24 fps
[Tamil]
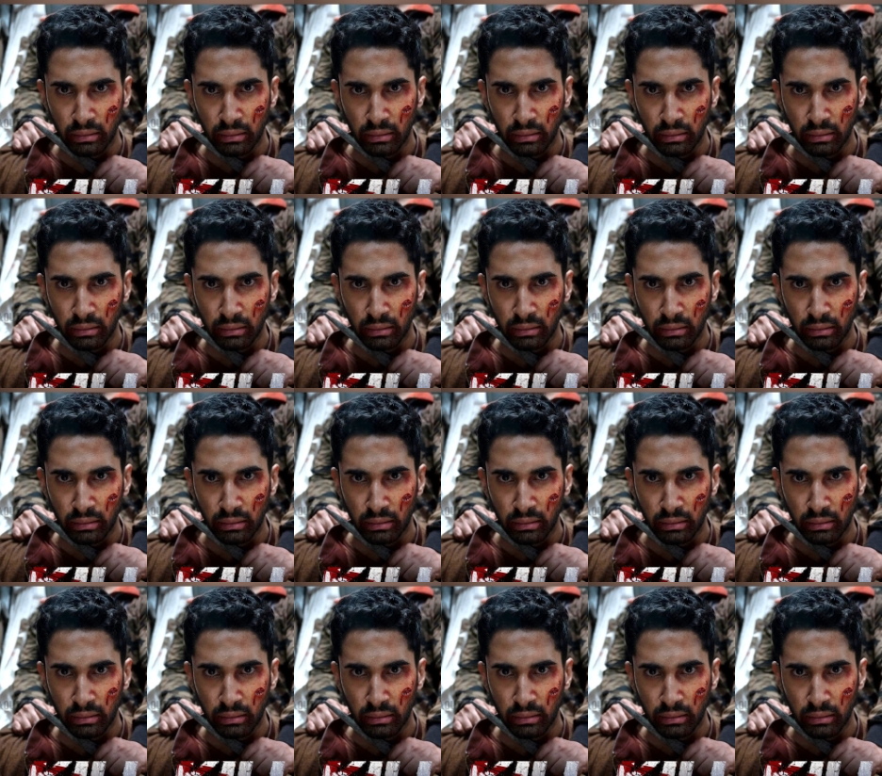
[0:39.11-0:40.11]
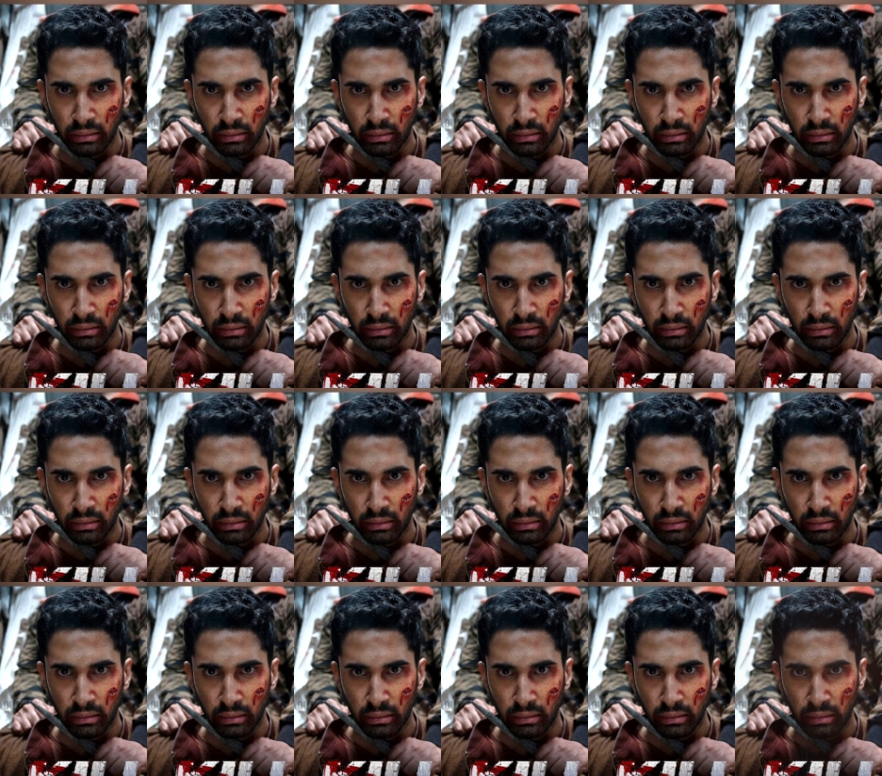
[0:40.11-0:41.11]
இது ஆல்ரெடி ஒரு ஃபிலிம் ஃபெஸ்டிவல்ல
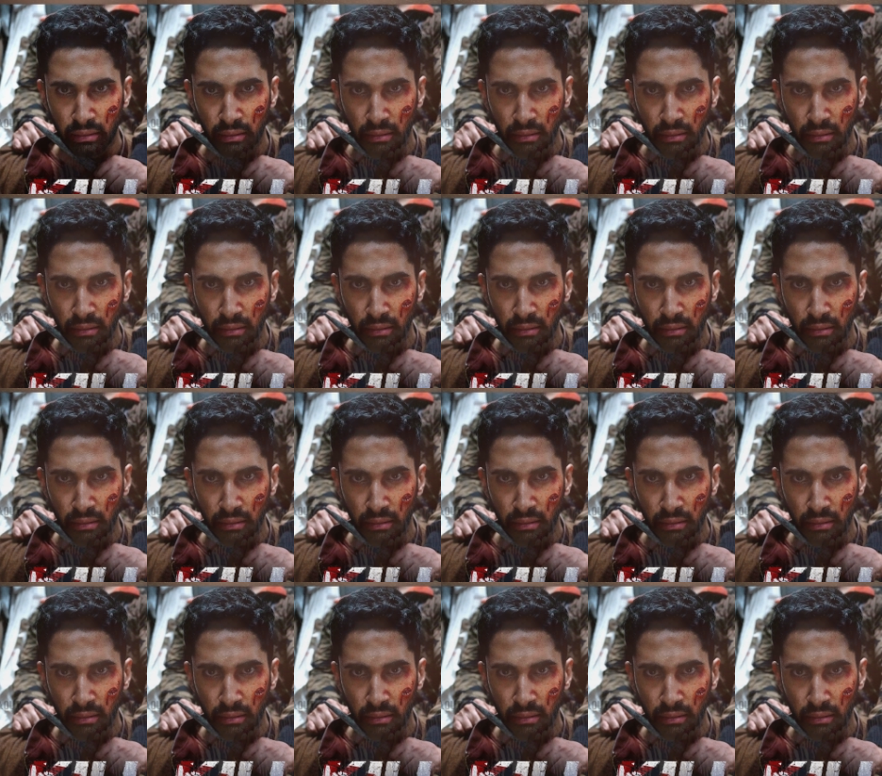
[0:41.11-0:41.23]
எஸ்டாப்ளிஷ்